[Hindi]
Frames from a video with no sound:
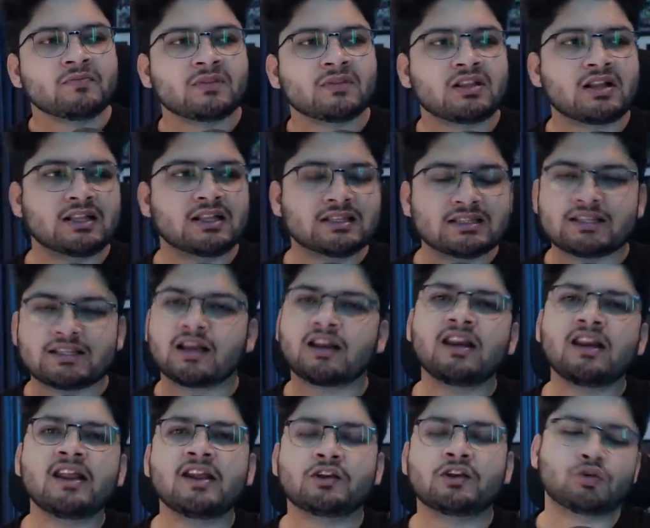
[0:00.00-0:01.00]

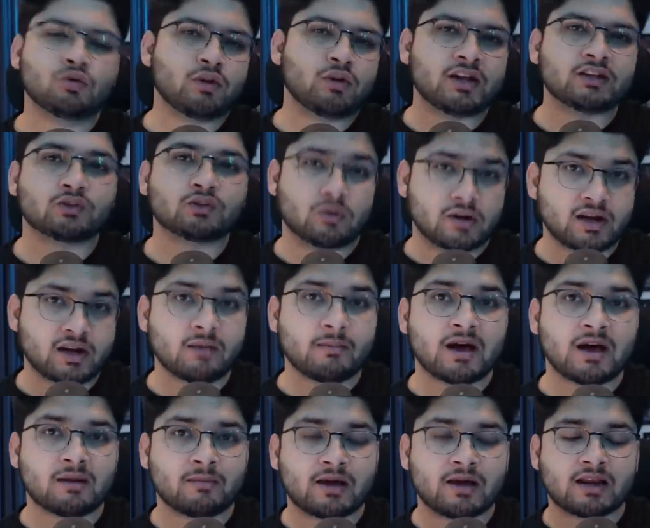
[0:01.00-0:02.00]
कंसर्निंग इशू रेज हो रहा है ना
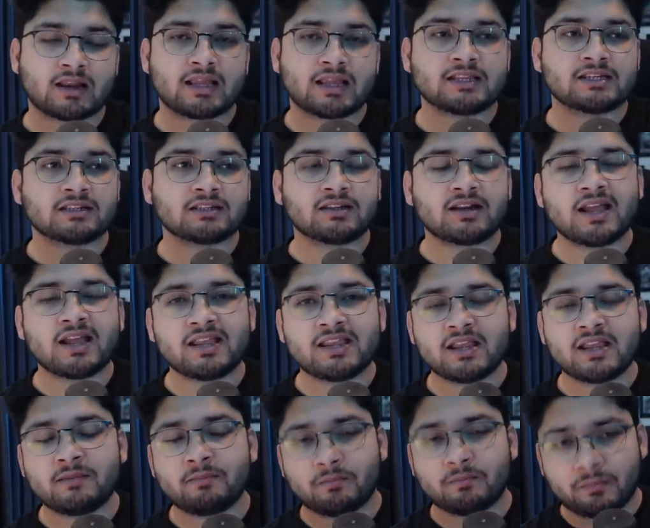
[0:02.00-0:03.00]
बार बार कि जितना
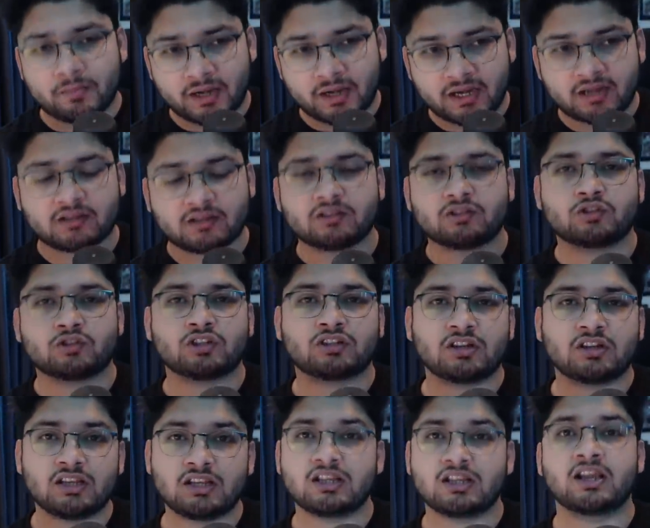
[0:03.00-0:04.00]
ये बिड
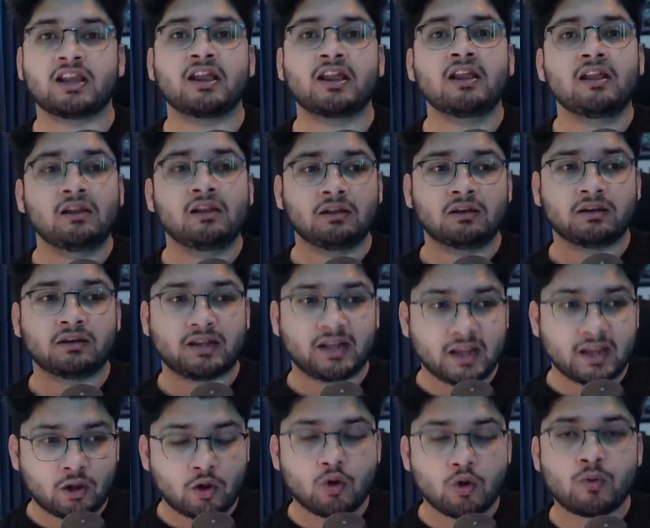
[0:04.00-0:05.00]
जितनी ये
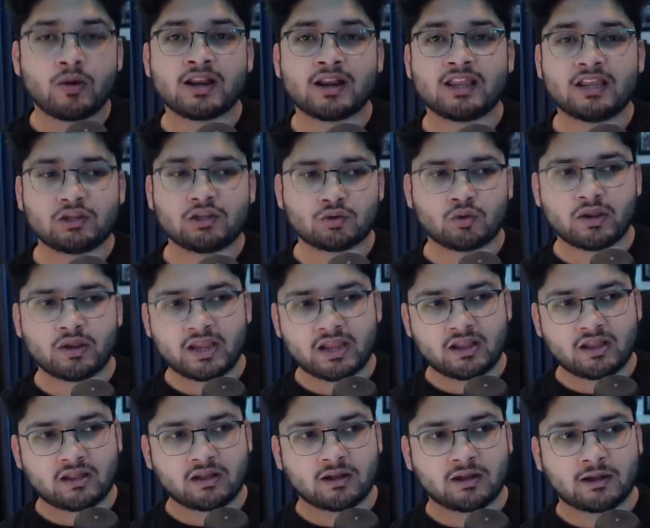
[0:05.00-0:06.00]
टेक ओवर की जो
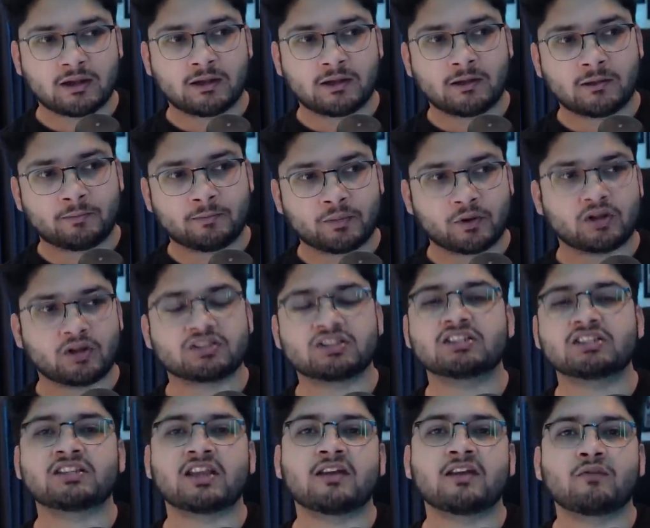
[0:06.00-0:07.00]
एक
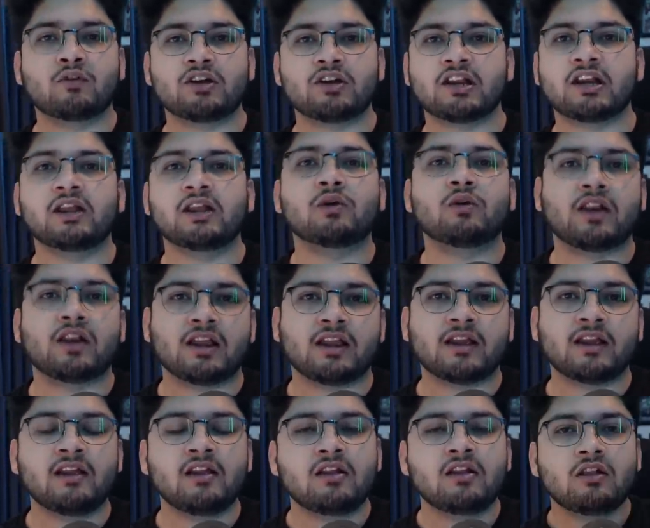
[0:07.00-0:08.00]
प्रोसेस है वो डिले हो रही
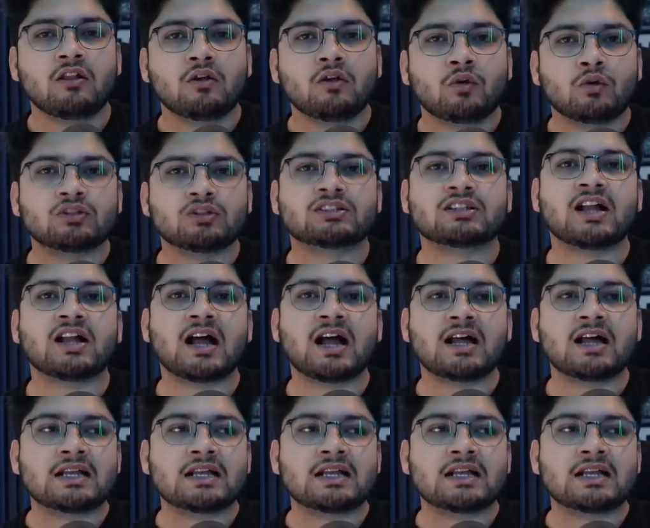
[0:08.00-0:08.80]
है उसका